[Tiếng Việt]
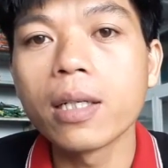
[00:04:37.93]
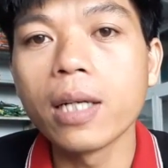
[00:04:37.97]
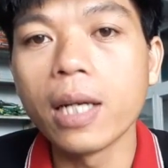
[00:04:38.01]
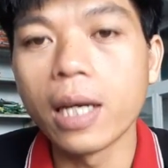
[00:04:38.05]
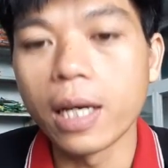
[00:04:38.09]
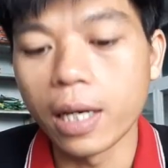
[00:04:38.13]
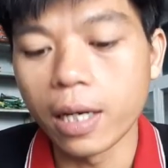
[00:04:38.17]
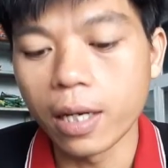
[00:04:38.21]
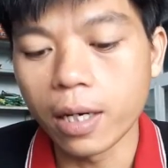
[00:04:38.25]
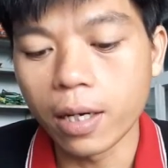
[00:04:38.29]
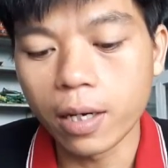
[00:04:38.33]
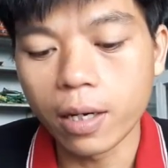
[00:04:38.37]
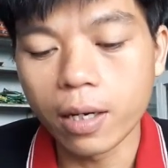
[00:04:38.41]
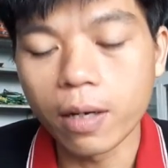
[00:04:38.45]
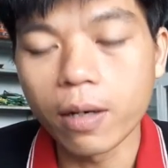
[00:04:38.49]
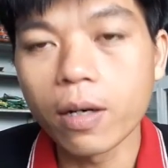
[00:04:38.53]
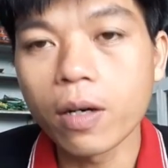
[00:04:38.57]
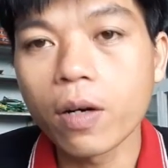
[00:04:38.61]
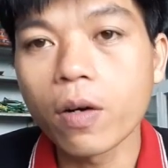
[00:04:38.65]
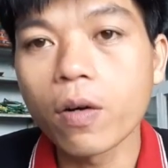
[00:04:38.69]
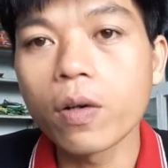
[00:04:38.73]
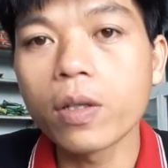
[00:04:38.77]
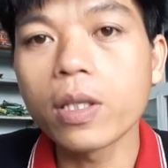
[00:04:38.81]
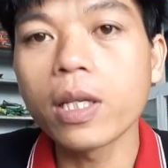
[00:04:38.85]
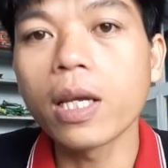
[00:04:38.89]
để
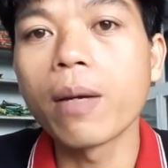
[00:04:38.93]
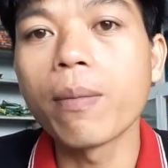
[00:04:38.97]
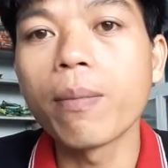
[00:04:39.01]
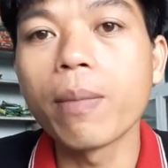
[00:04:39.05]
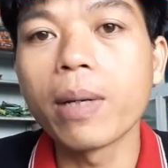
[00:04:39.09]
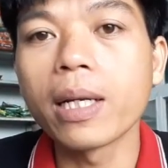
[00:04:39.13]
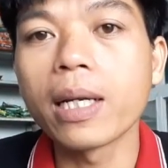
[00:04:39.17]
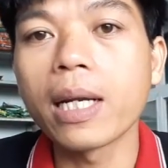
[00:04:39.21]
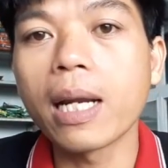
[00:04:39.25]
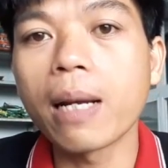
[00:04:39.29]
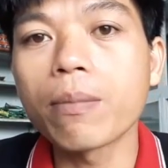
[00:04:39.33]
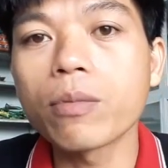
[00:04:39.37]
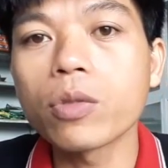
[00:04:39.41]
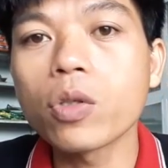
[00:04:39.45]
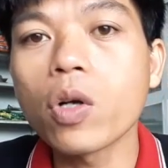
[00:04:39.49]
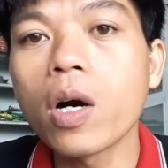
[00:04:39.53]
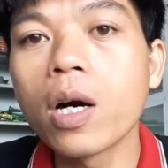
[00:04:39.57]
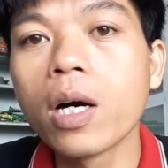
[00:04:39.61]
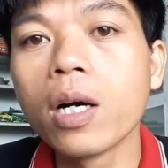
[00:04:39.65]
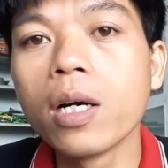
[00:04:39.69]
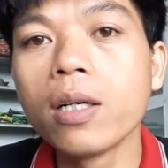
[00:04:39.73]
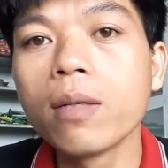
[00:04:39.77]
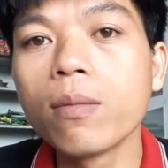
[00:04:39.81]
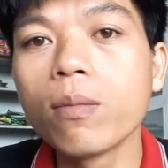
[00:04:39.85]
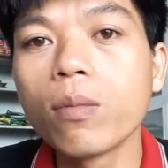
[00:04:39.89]
có thể mình nắm rõ
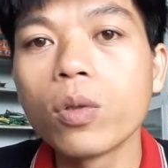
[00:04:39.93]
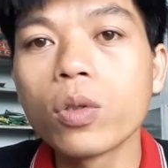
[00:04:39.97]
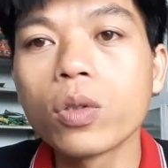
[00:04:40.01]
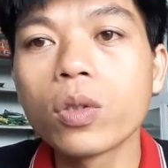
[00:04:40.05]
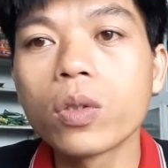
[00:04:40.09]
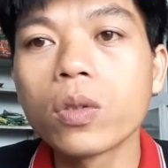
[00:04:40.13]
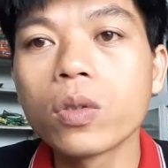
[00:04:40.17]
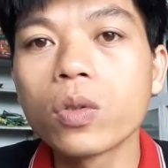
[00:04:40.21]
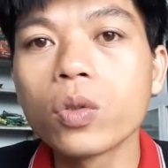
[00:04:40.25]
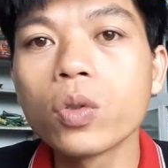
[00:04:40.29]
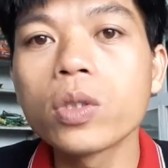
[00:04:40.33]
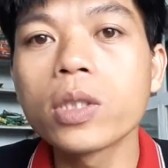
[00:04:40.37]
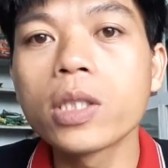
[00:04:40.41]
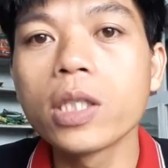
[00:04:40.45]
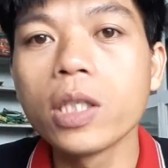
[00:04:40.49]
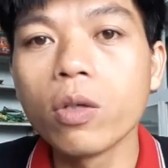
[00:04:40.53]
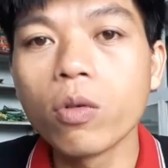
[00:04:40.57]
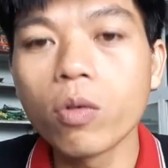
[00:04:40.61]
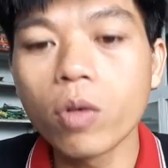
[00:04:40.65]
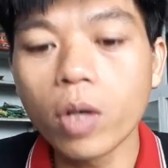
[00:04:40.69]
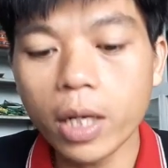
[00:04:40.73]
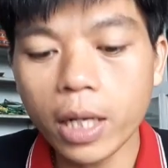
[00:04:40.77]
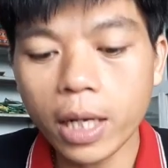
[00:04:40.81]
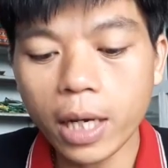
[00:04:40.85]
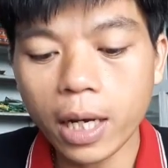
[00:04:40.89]
hơn một chút
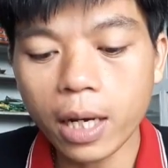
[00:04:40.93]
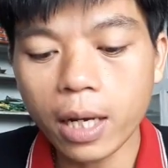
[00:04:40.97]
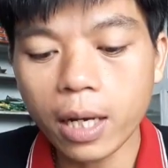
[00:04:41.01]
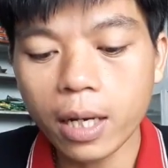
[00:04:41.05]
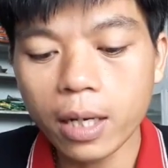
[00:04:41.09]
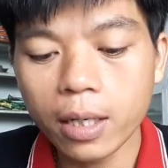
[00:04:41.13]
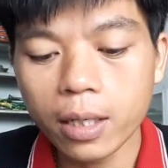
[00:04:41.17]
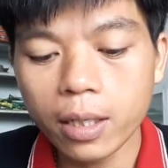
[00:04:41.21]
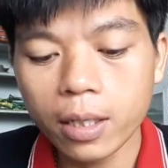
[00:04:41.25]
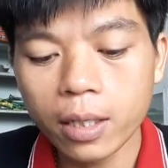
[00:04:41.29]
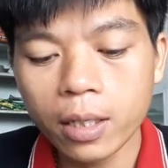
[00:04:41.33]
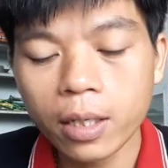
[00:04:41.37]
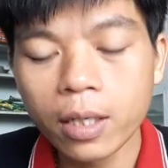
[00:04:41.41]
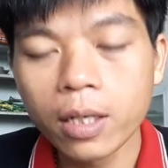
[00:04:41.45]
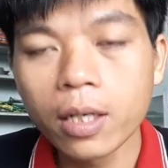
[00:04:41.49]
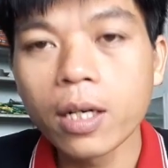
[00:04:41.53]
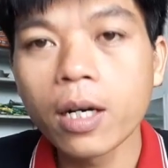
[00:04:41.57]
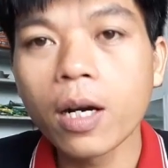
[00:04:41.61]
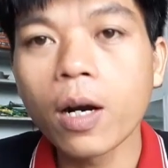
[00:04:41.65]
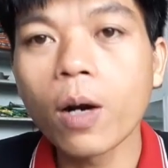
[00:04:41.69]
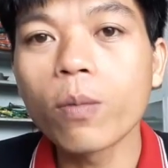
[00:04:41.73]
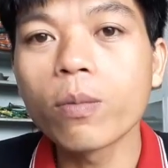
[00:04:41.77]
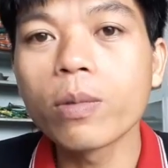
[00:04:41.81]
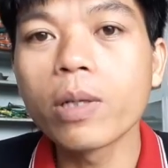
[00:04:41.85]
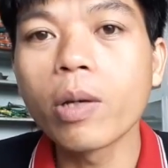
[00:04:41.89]
xíu nữa nhá
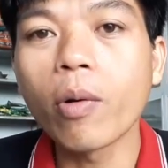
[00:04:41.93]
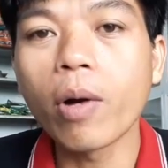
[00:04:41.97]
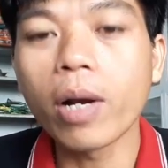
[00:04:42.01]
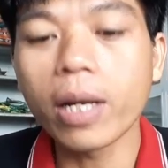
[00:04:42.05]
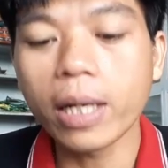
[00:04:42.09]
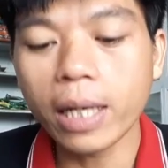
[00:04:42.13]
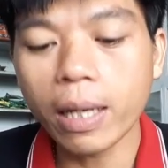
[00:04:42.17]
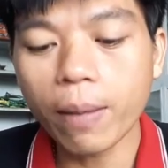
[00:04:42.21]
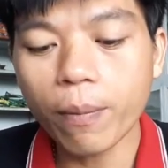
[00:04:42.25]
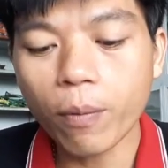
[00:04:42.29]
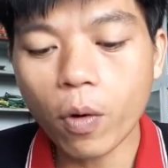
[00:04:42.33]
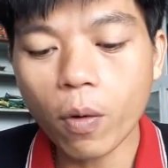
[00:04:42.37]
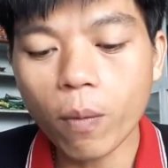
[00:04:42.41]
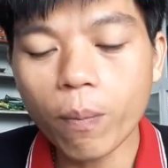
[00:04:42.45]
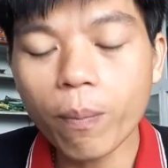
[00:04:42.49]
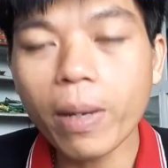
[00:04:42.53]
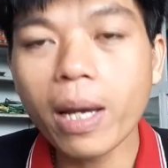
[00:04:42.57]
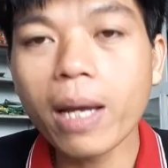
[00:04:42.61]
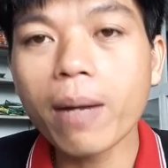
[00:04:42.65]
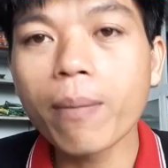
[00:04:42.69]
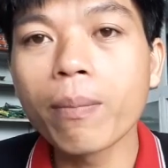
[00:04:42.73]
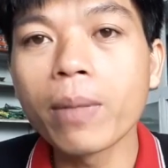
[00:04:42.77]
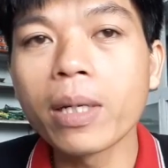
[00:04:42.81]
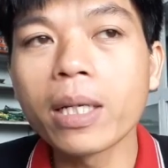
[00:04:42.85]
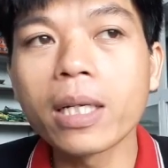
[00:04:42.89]
không nhiều anh em
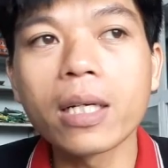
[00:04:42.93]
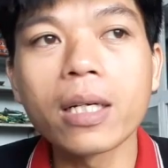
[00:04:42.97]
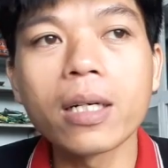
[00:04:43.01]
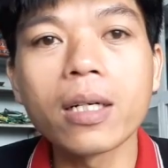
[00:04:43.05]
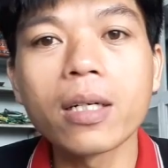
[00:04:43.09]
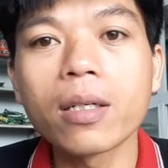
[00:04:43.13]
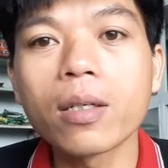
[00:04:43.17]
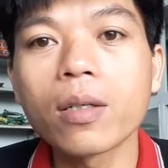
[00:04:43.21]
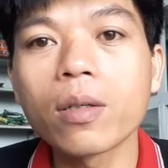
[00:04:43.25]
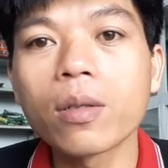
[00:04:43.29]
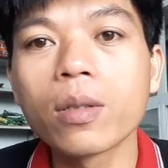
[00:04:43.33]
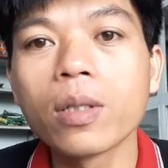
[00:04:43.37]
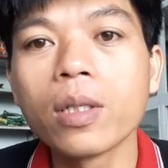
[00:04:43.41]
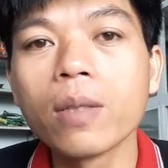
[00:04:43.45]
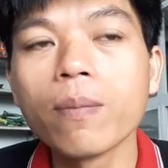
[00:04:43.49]
comment mình ờ,